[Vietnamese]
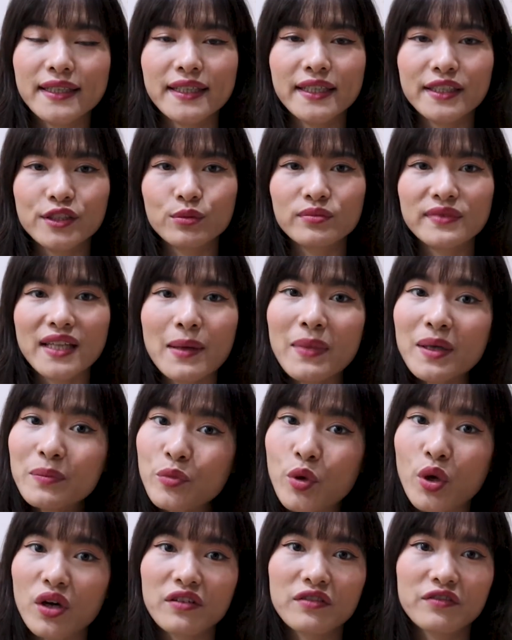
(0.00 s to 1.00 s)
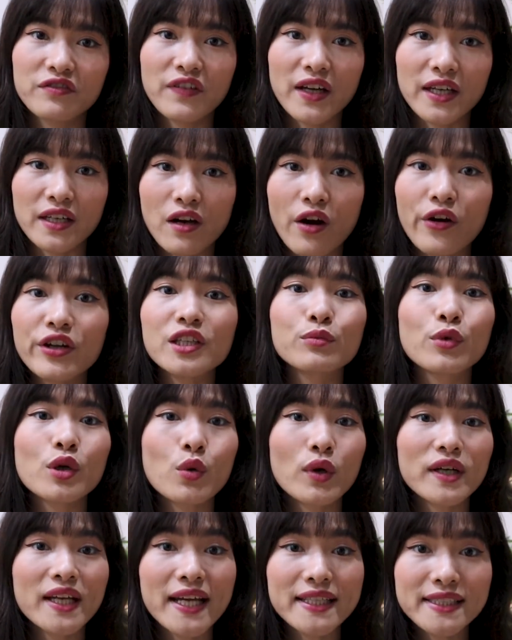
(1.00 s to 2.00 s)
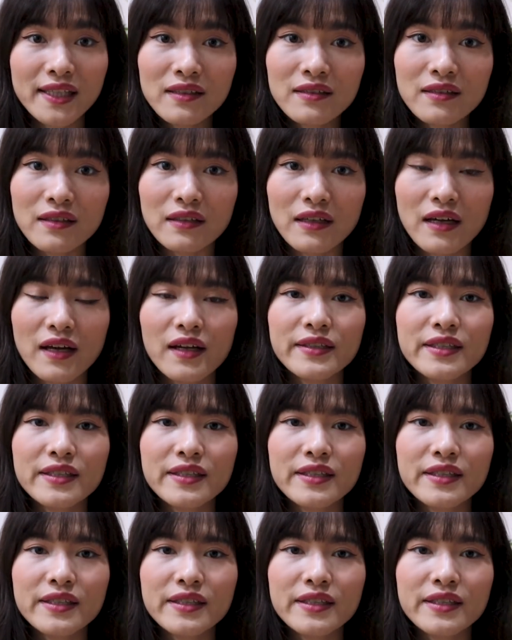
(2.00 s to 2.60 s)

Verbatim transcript: thì chúng ta bắt buộc phải có những mối quan hệ chất lượng,